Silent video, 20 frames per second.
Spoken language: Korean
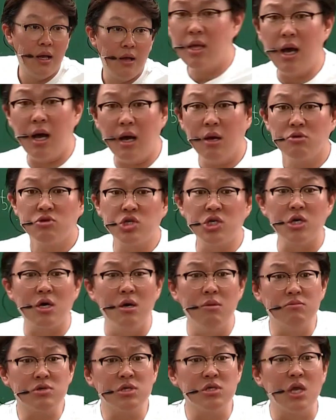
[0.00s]
야
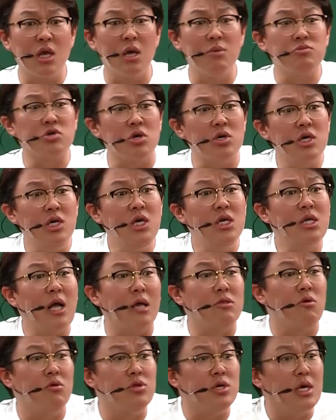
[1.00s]
지금 선생님 저
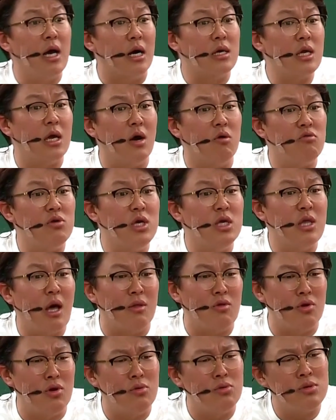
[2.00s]
2단원이 약해하고
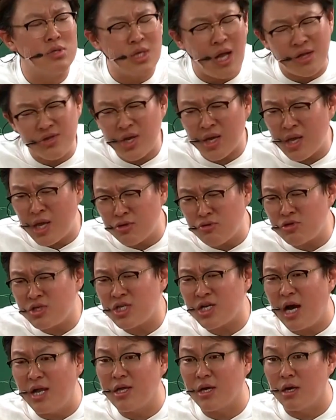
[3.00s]
2단원을 하는데 계속
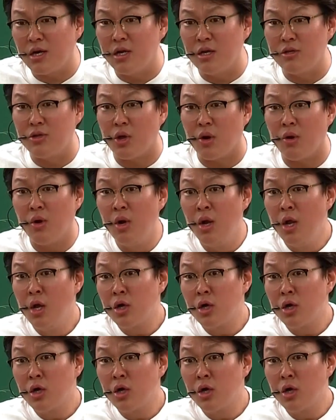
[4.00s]
시간이 걸리는데요.